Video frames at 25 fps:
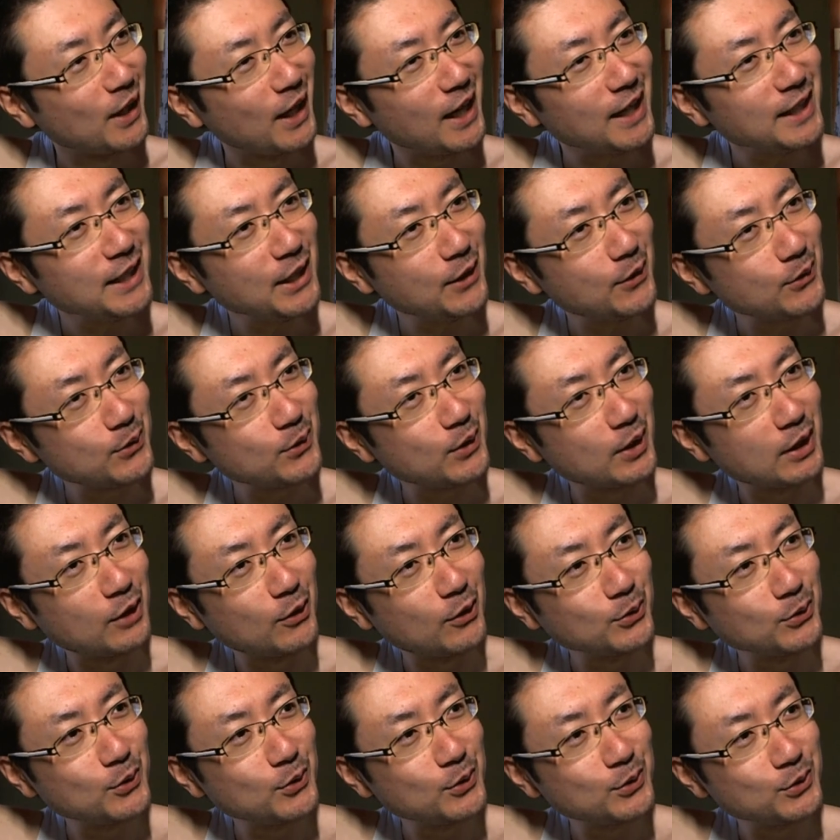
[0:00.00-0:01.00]
書いたことが
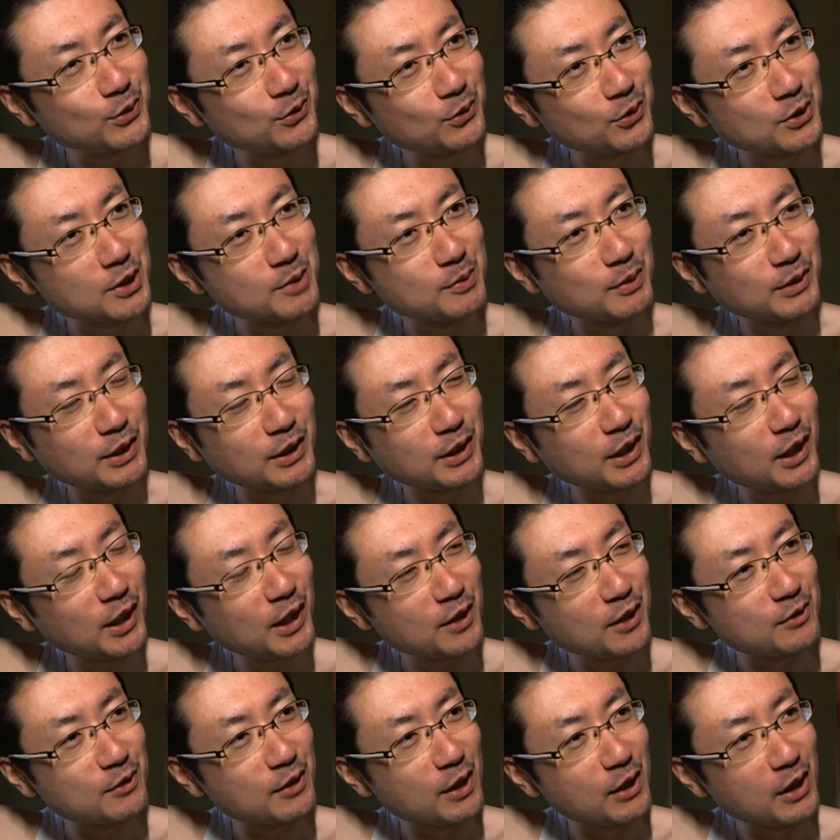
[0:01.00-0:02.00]
ことごとくいつも叩か
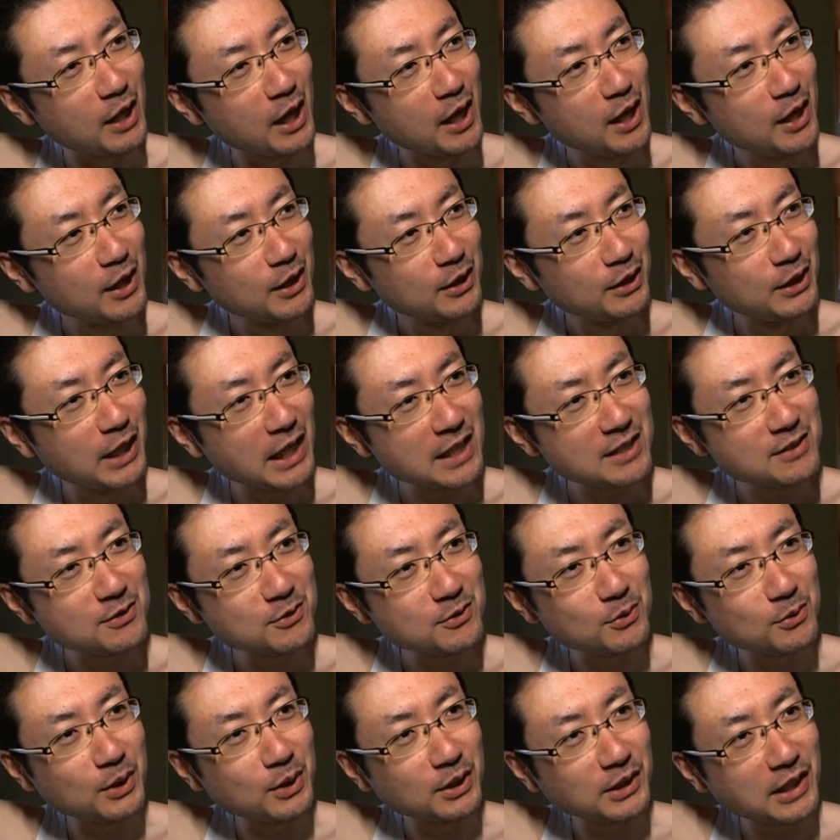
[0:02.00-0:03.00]
れるんだよね出す
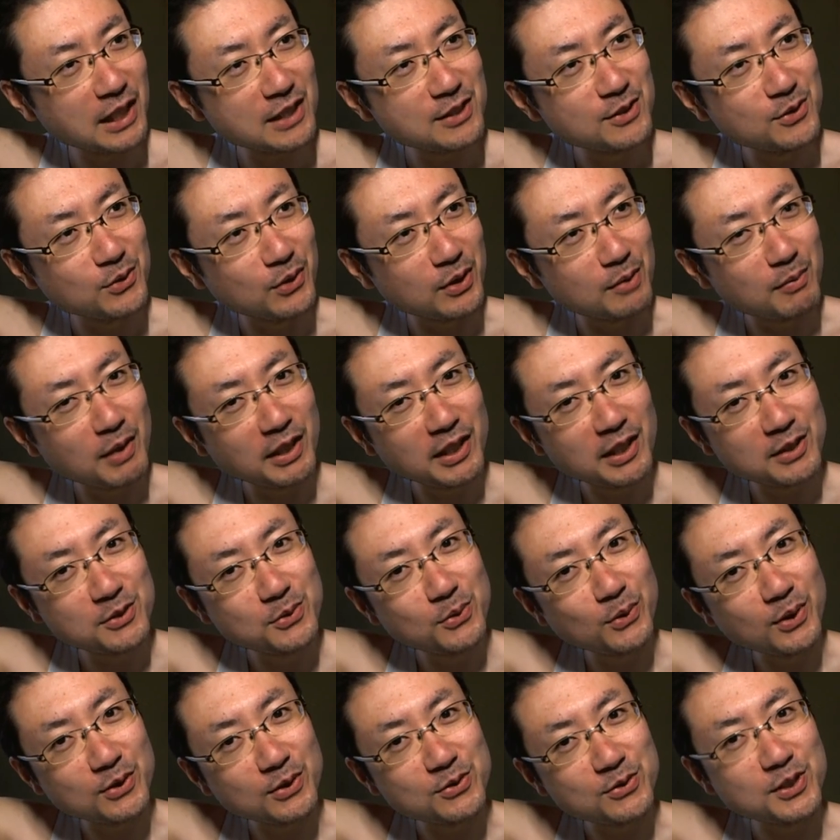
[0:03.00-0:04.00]
動画出す動画マイナス
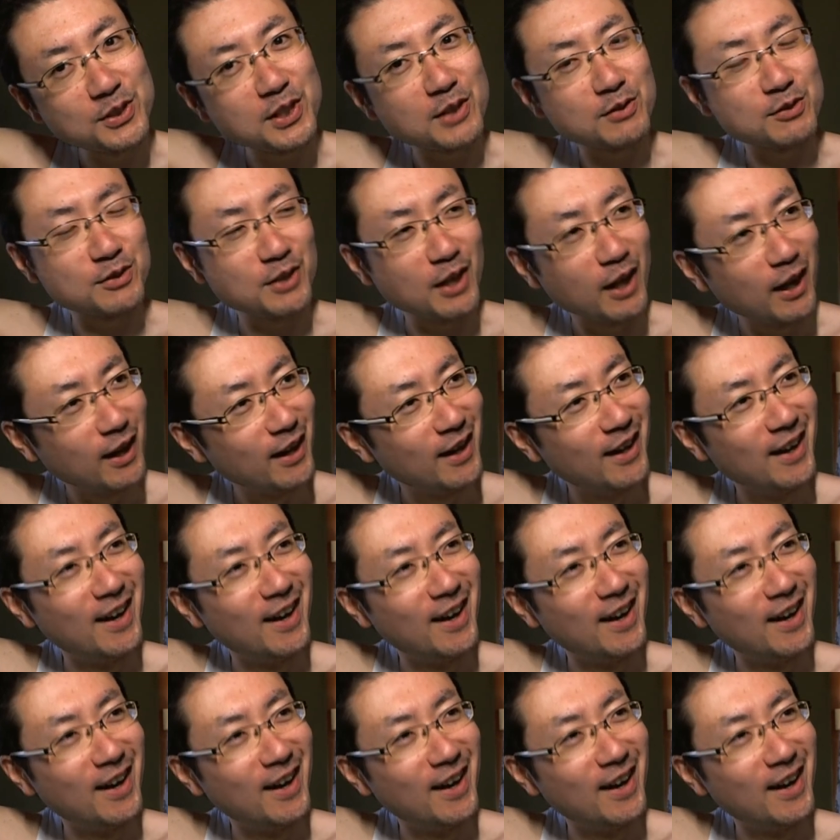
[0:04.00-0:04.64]
評価ついちゃうしね